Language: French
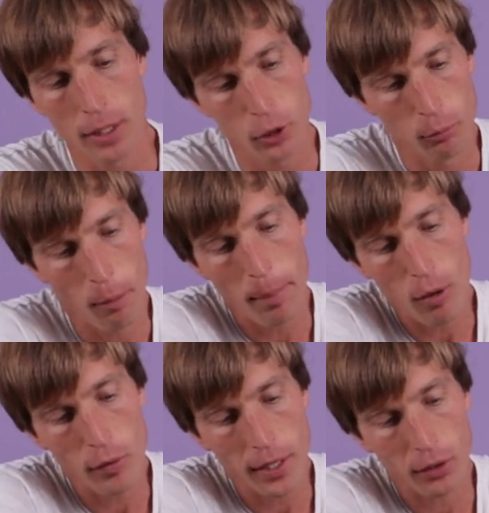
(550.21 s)
Tu peux pas
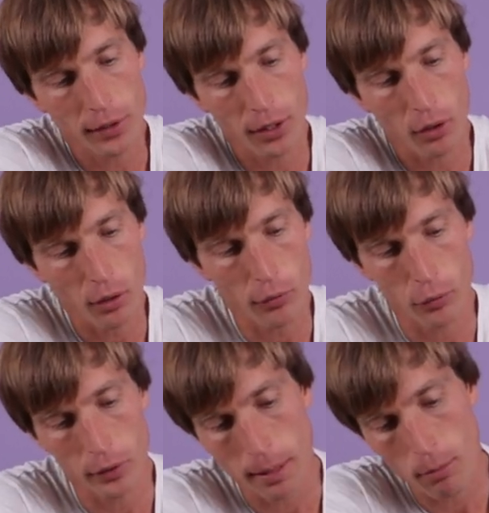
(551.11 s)
ouvrir en tirant, faut
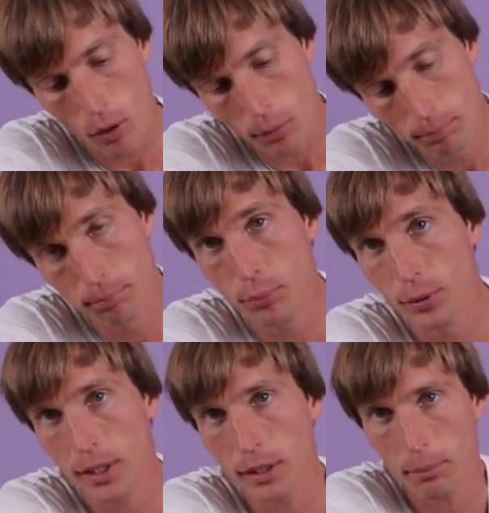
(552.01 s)
d'abord
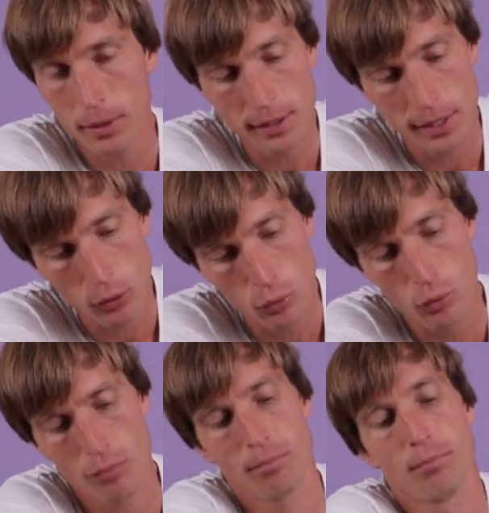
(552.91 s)
pousser ta petite sécu
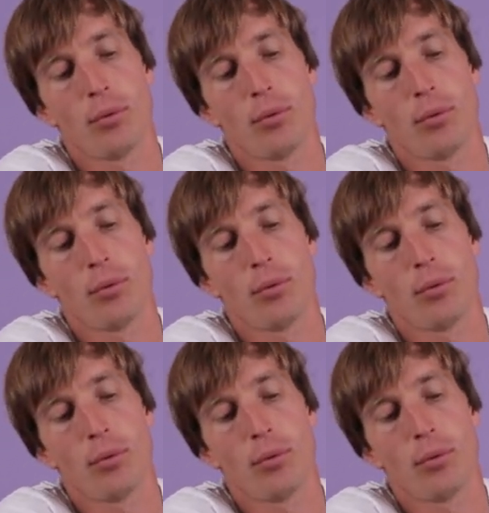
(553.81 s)
pour